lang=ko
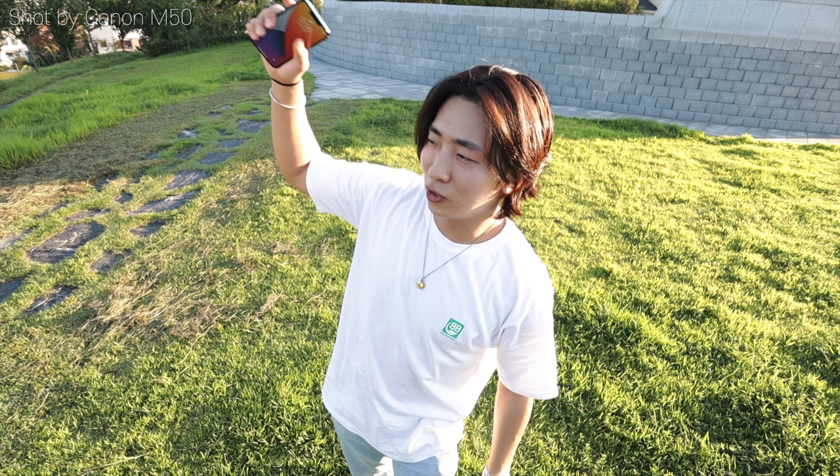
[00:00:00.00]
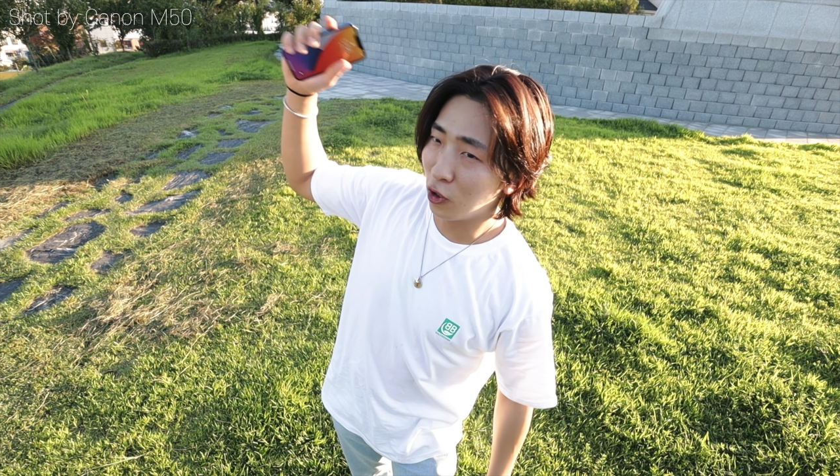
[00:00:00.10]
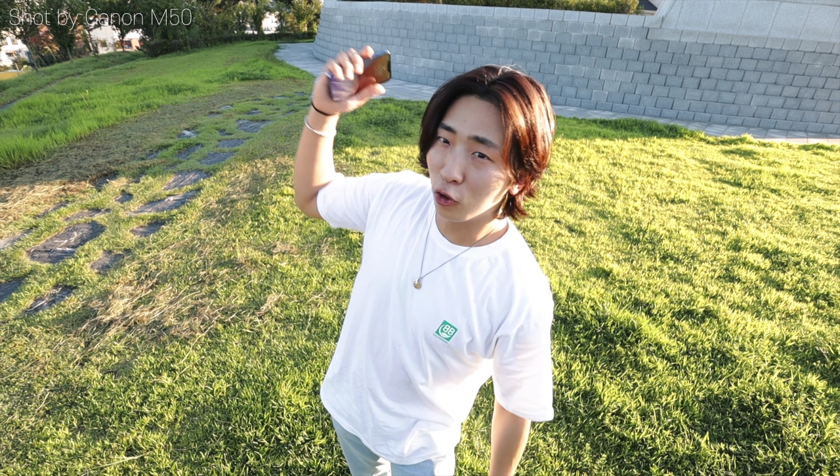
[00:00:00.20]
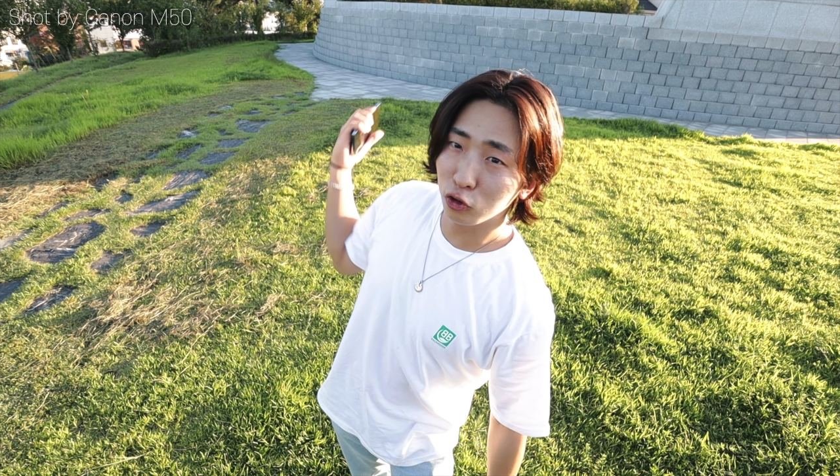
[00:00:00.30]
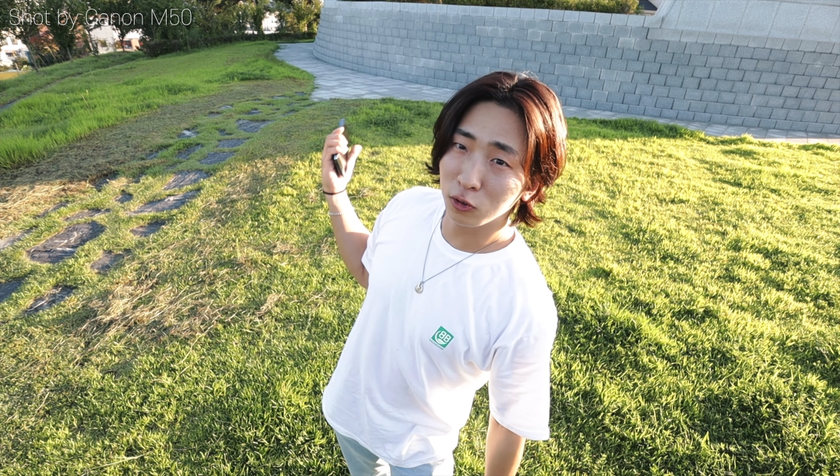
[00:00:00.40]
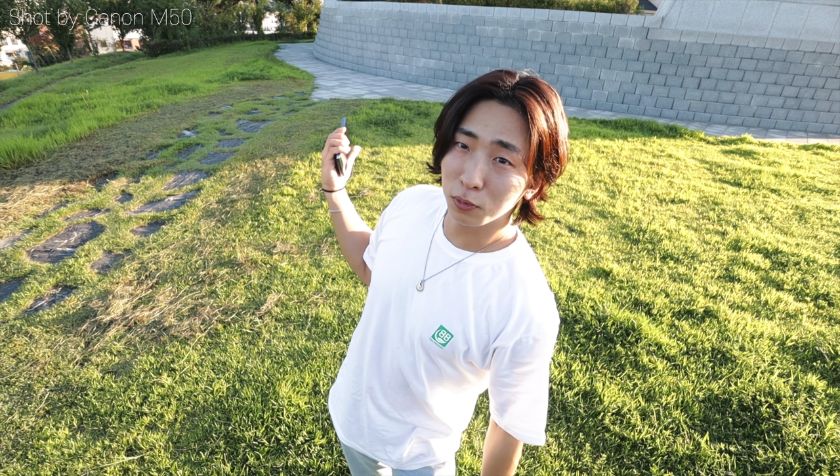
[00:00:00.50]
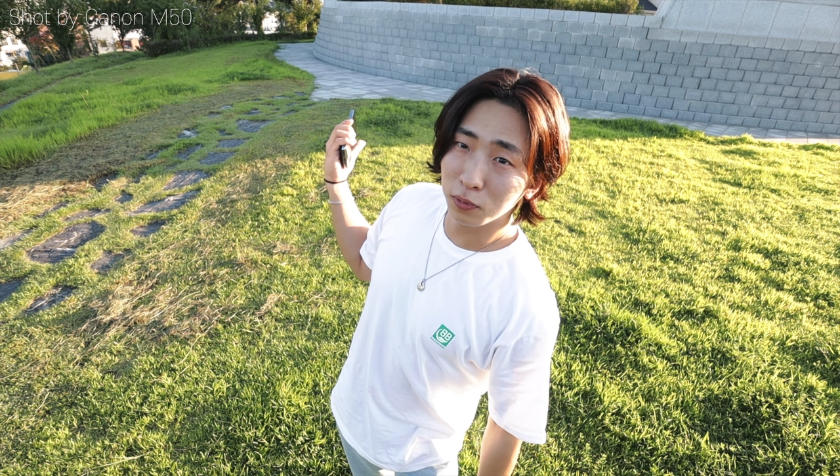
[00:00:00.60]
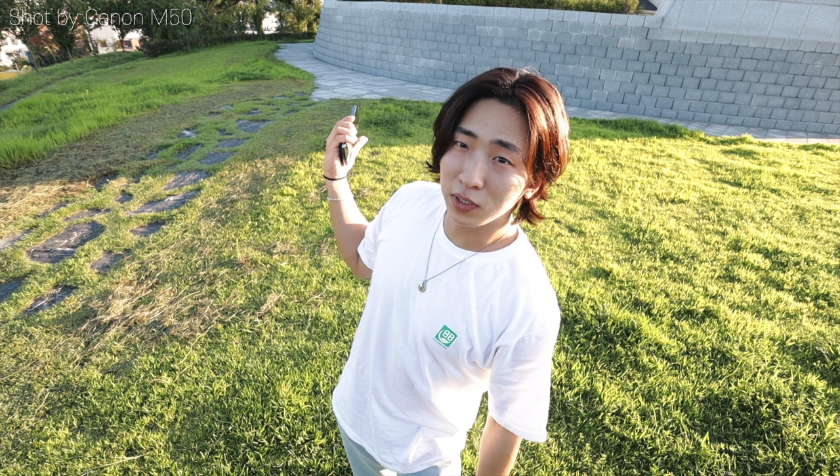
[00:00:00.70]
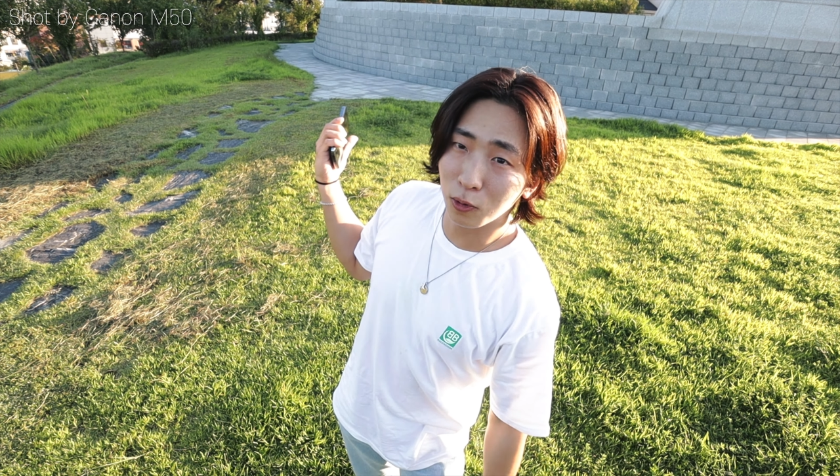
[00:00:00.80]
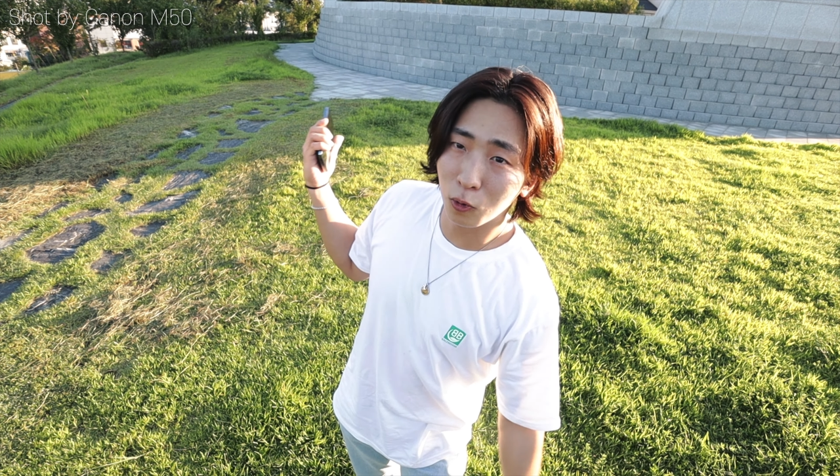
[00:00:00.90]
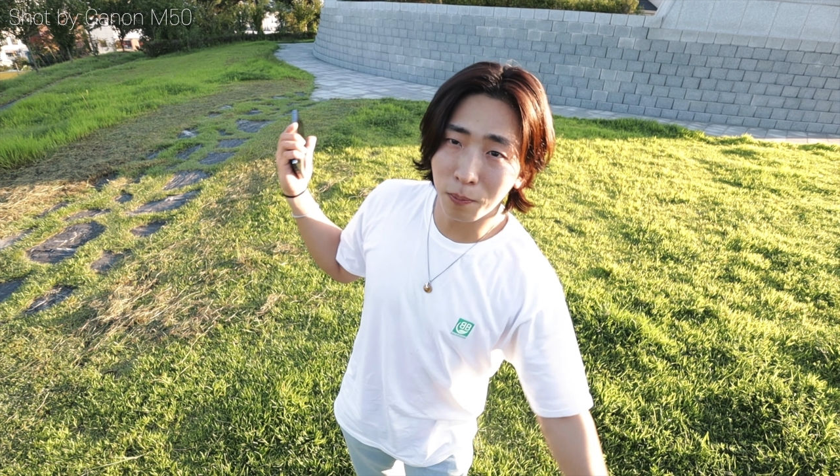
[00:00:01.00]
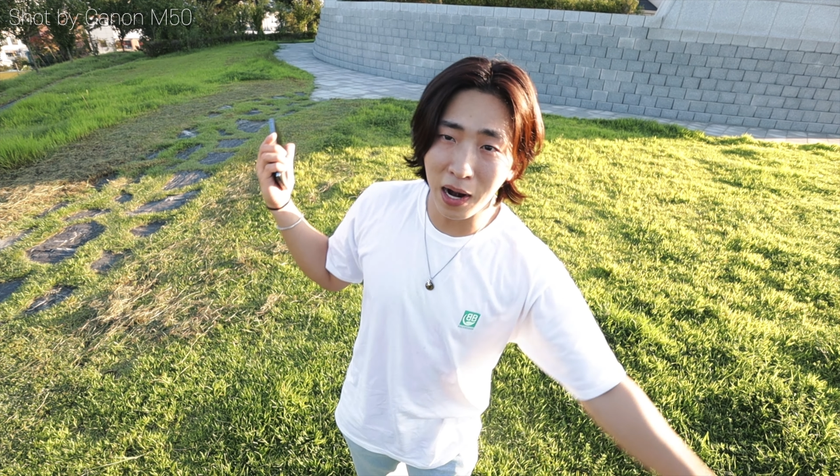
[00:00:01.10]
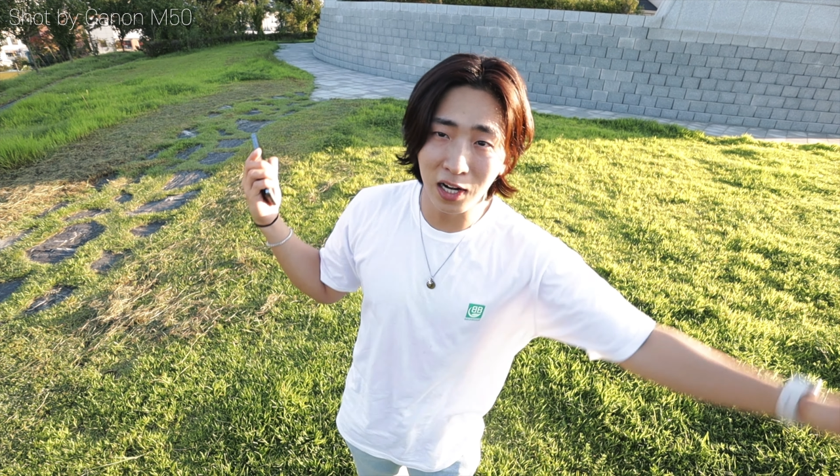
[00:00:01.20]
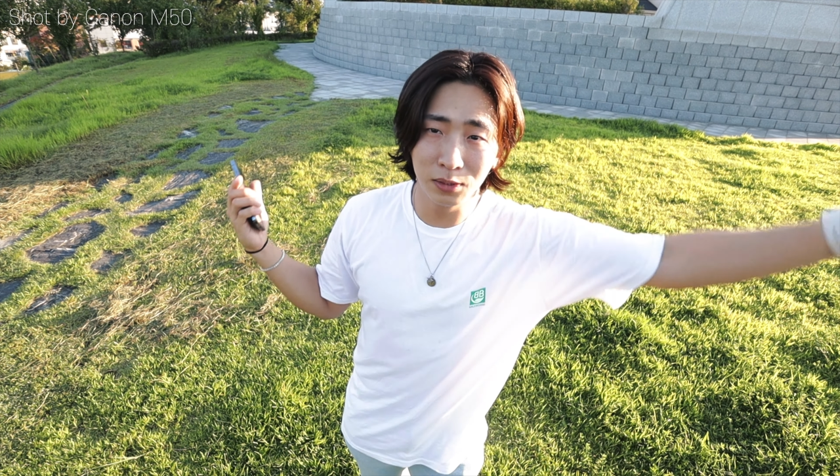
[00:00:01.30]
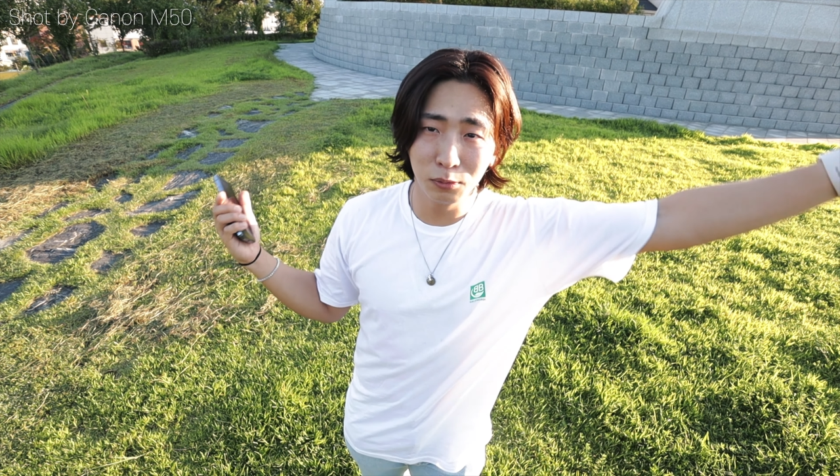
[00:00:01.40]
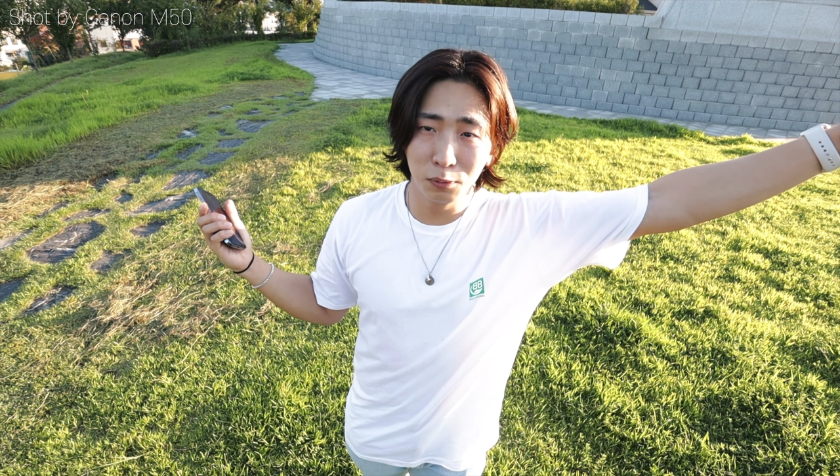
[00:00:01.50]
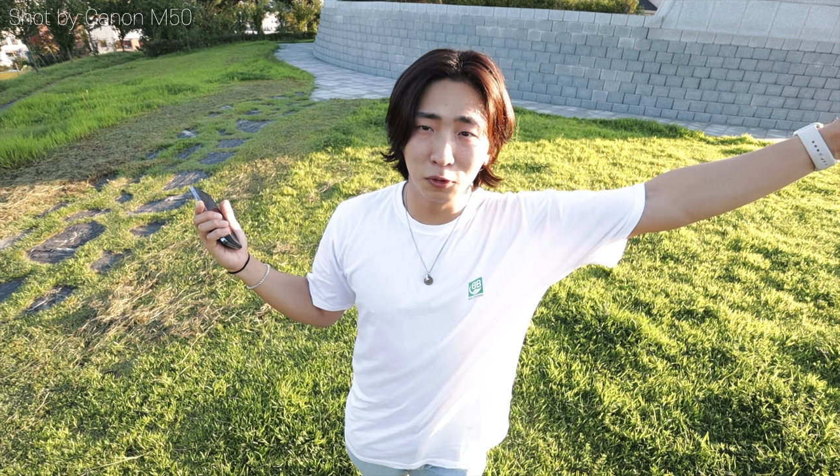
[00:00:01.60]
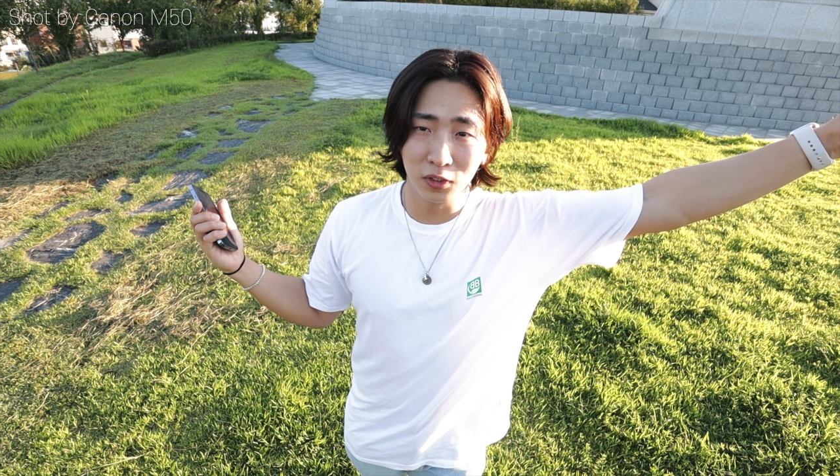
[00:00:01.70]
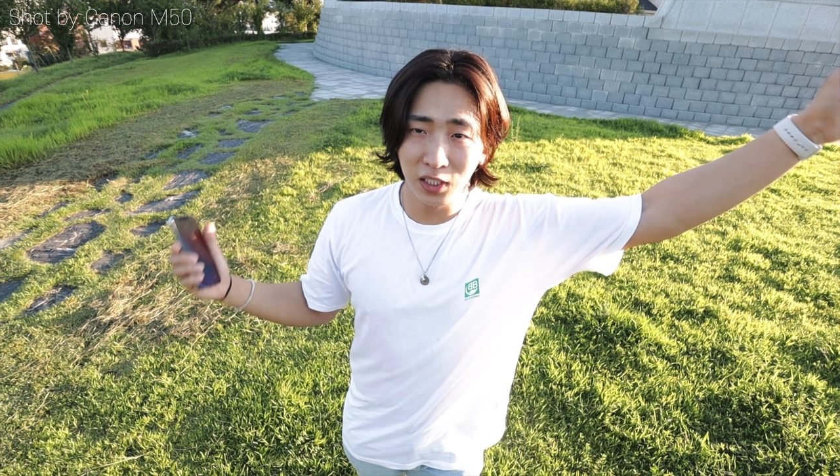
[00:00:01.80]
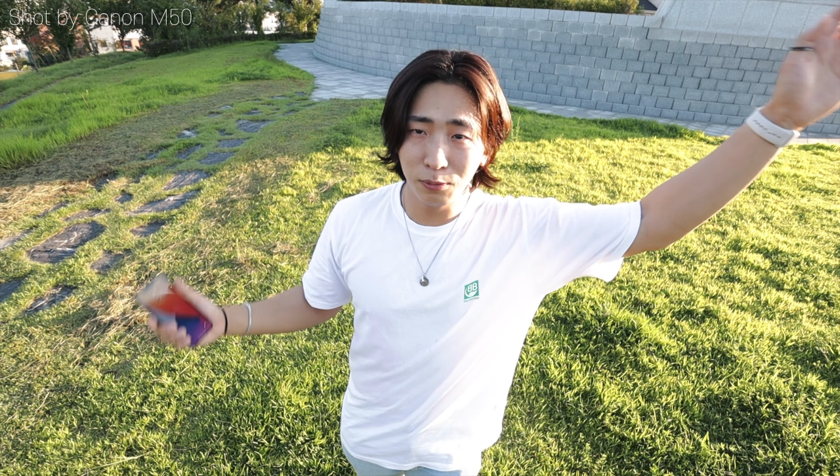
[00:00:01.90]
저희 어두운 부분하고 밝은
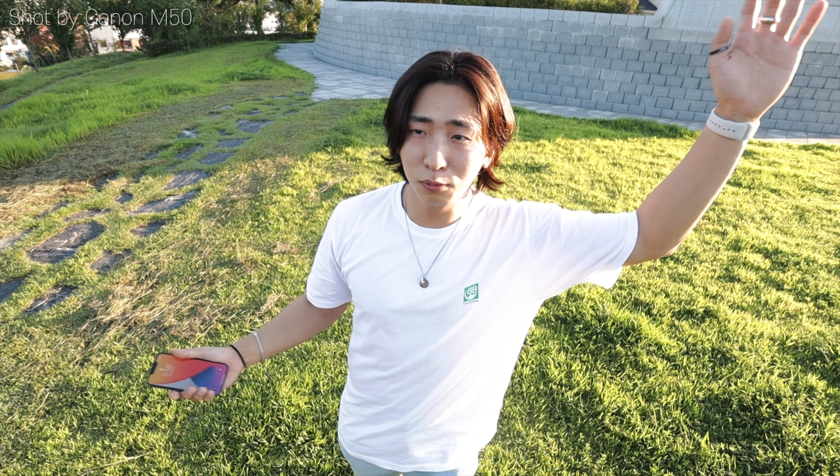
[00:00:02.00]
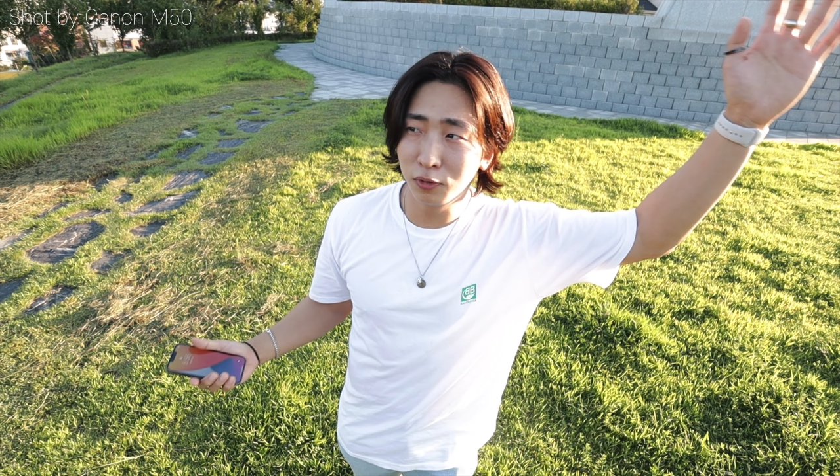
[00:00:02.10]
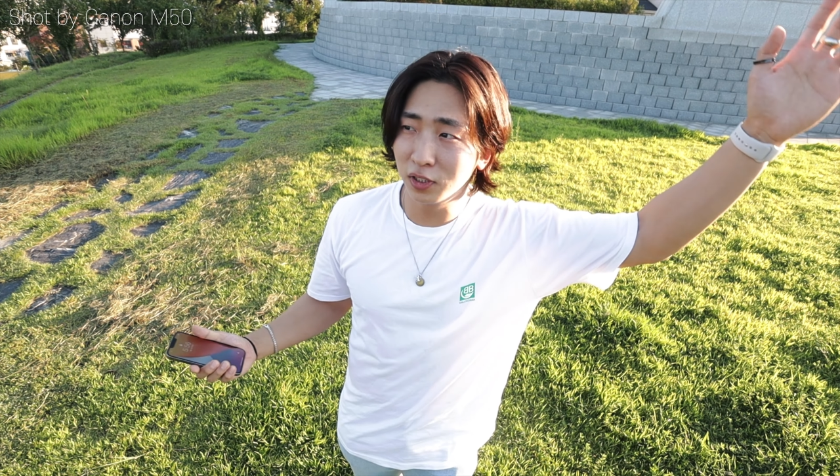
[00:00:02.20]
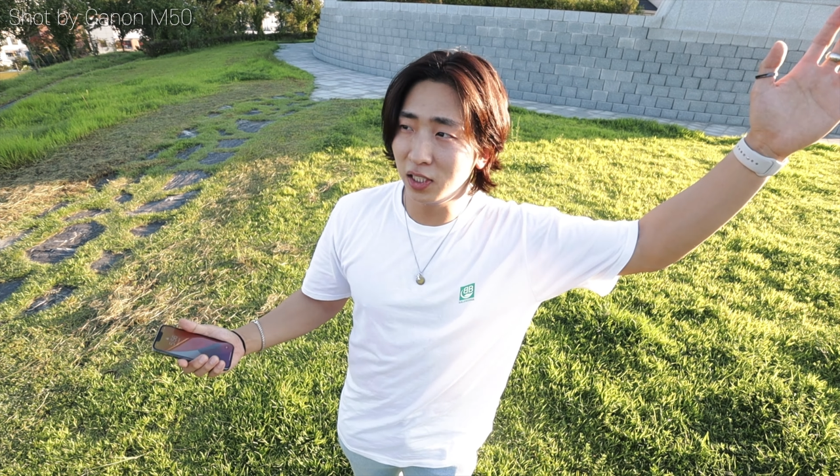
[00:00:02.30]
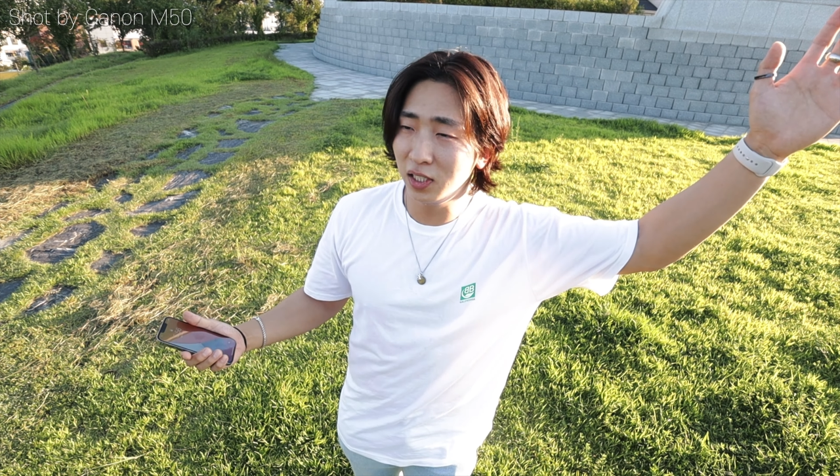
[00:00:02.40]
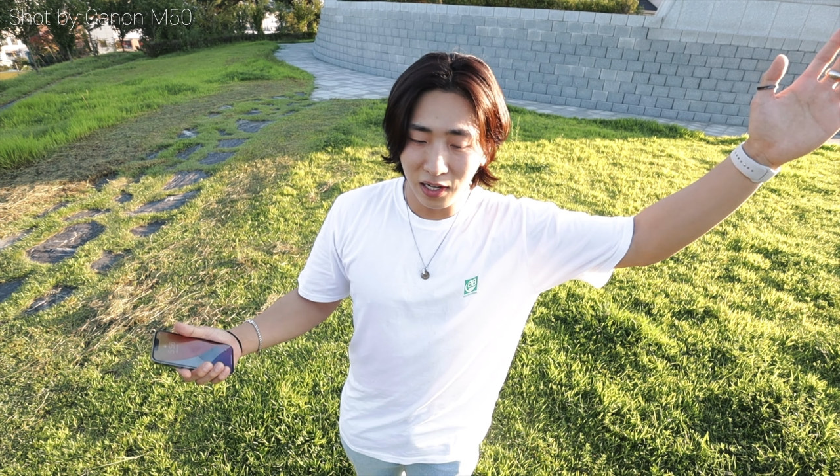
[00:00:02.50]
부분 이 부분을